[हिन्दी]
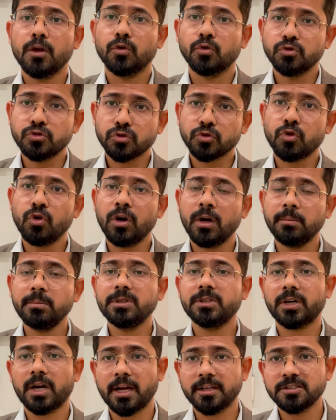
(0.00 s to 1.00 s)
उसको हम
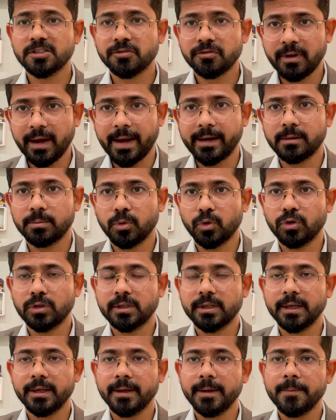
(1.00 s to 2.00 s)
ट्रांस फैट
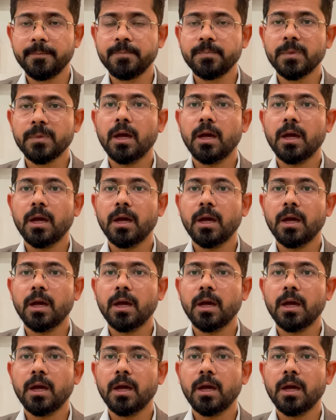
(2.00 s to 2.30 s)
बोलते हैं